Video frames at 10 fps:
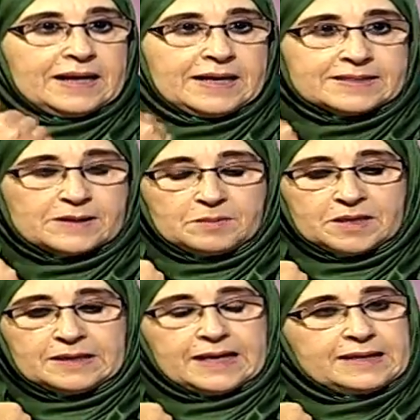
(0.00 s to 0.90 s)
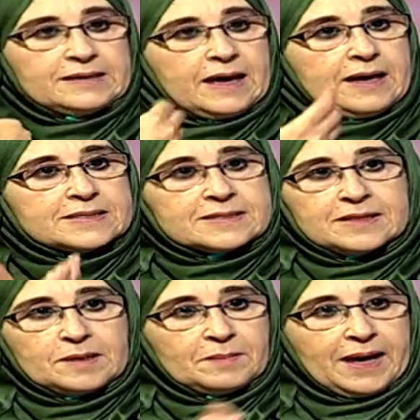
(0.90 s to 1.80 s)
ليس من لأن
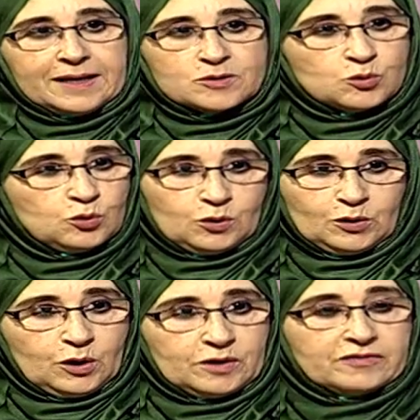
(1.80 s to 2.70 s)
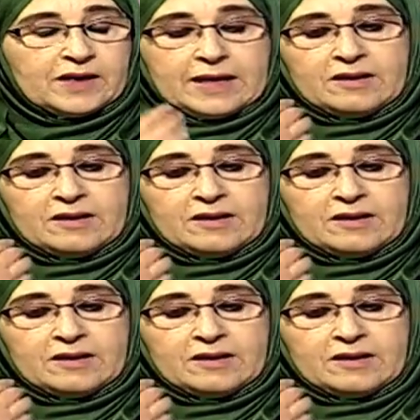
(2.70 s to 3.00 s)
السلم عكسه العنف